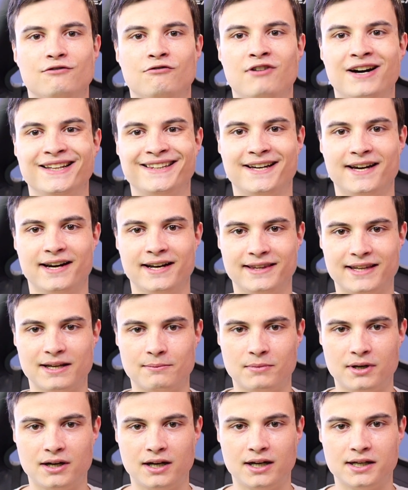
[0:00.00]
В
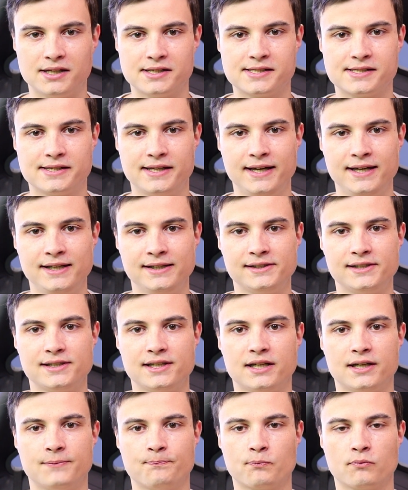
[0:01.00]
открытом а,
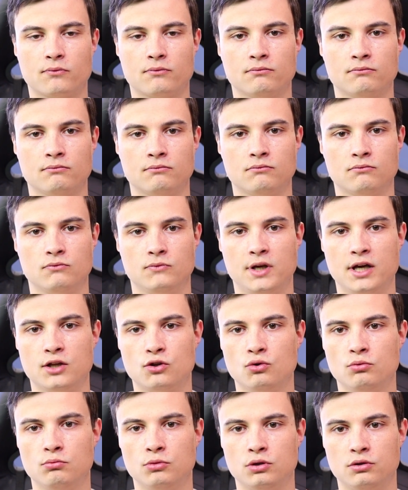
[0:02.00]
стенде, я
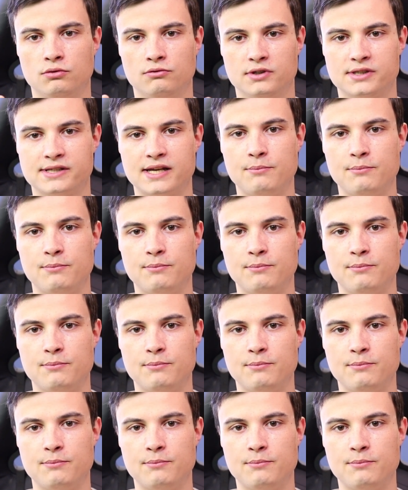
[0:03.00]
думаю, вы